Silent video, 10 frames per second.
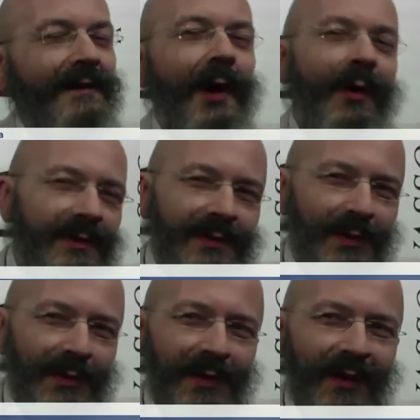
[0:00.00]
No, questo
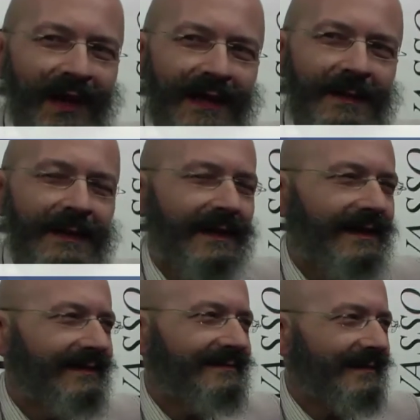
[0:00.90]
non lo so, anche
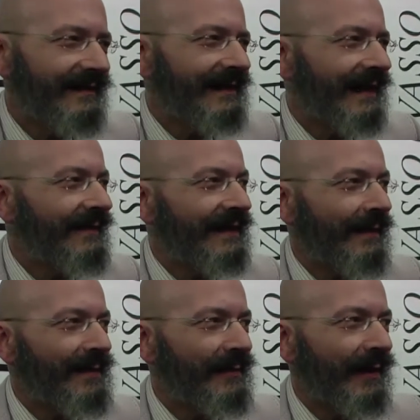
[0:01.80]
perché a dire la
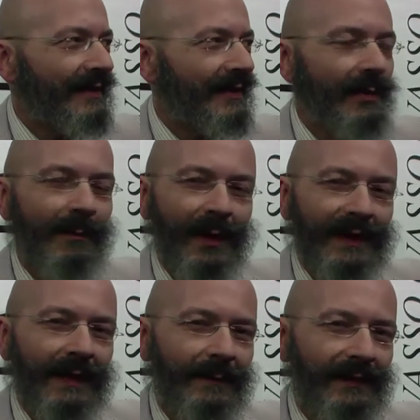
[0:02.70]
verità mi sembra che siano in
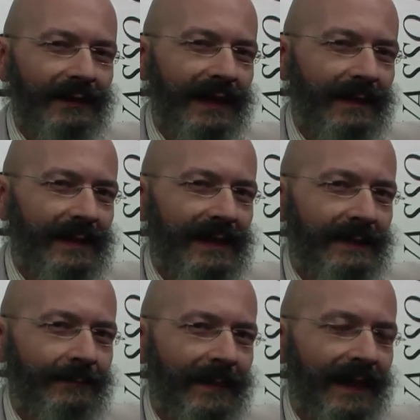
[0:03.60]
pochi capaci di
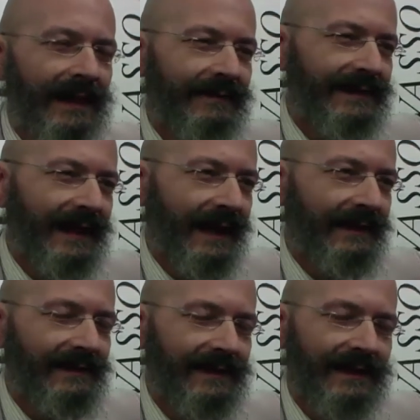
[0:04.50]
capire la
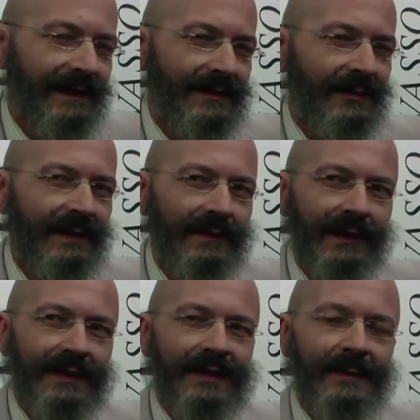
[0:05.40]
gravità della
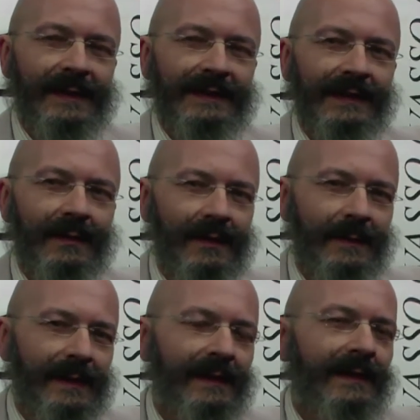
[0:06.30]
situazione che si è aperta in
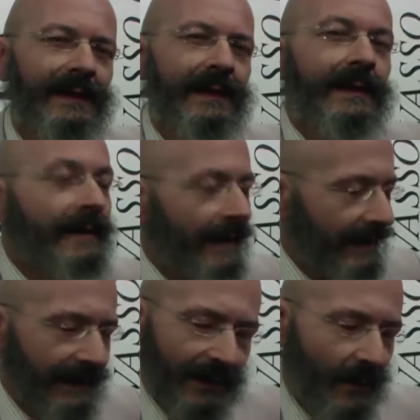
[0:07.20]
Europa
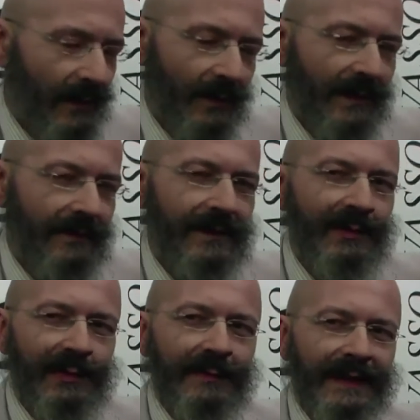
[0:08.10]
e che da quello che
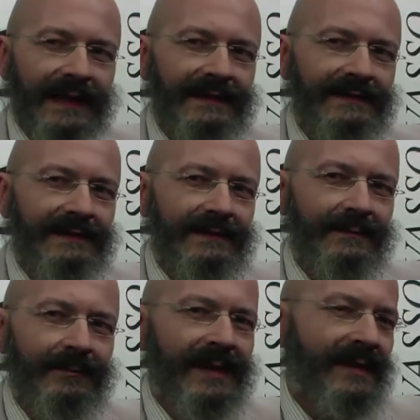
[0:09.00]
vedo sui mercati
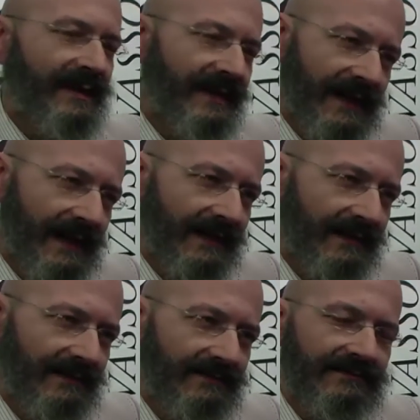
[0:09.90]

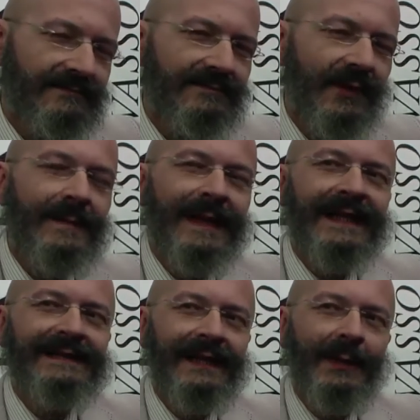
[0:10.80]
persisterà. Cioè, I
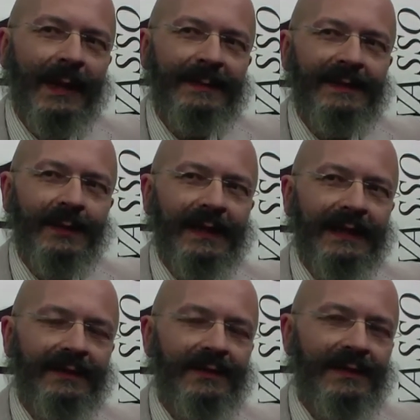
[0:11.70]
mercati hanno capito che
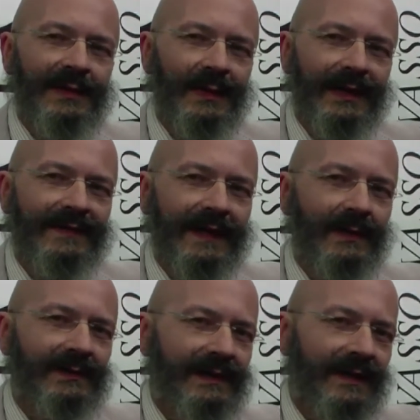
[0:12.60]
la decisione
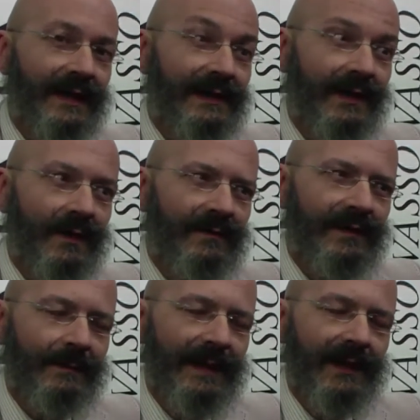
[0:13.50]
franco-tedesca di
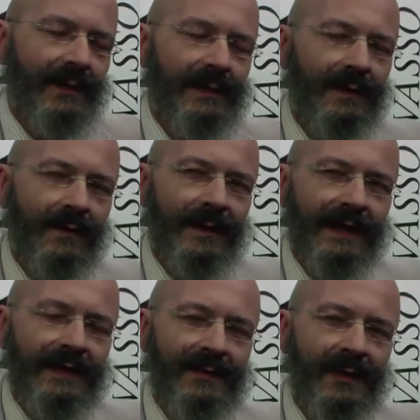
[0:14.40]
confermare questo nuovo
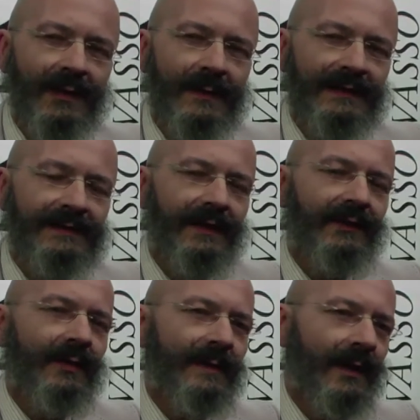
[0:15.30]
meccanismo nel
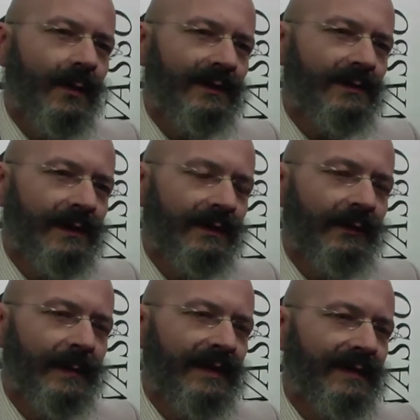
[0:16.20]

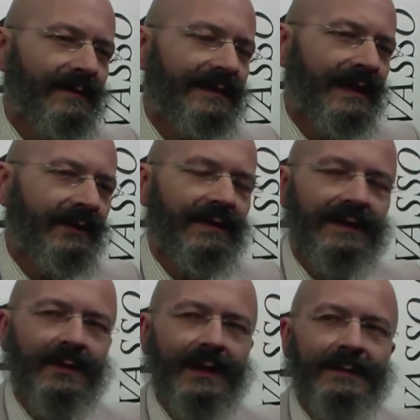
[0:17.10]
2013-2014 per il salvataggio di
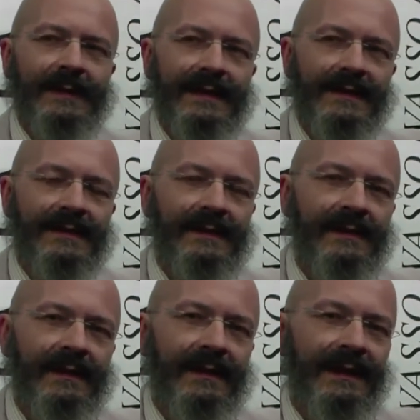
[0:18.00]
eventuali paesi
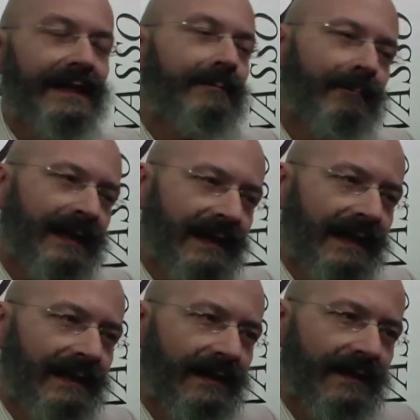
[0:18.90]

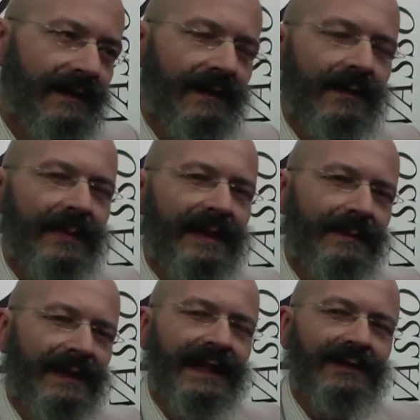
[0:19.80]
implica per il
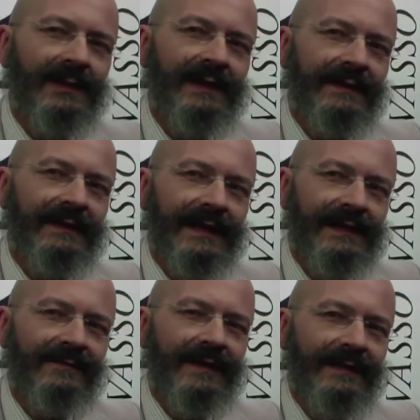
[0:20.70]
mercato iniziare a
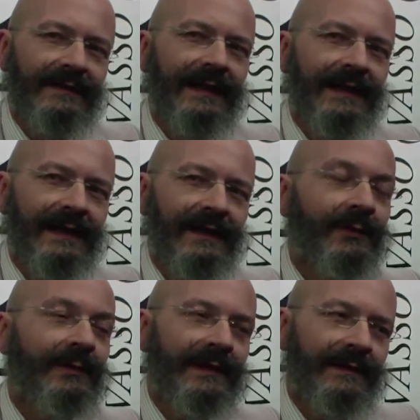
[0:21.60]
differenziare il
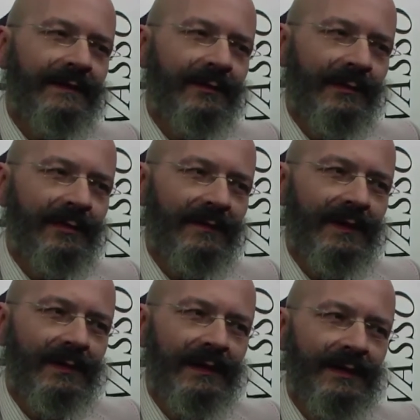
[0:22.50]
giudizio sul
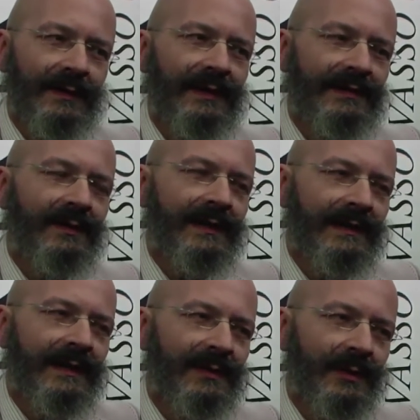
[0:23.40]
livello di rischio dei titoli
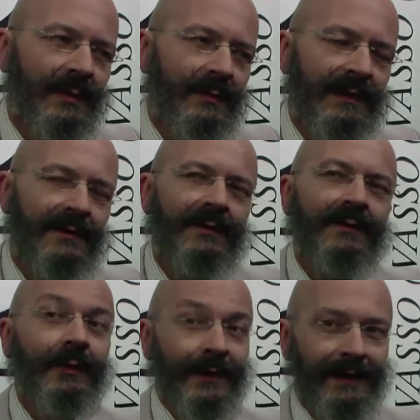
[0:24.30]
del debito pubblico,
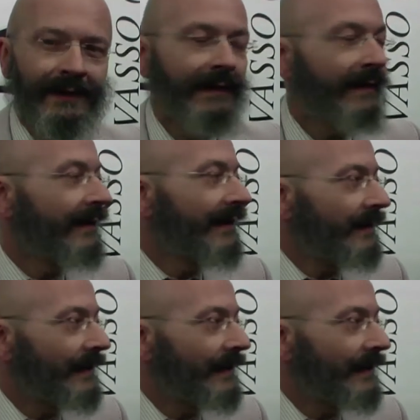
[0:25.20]
cioè il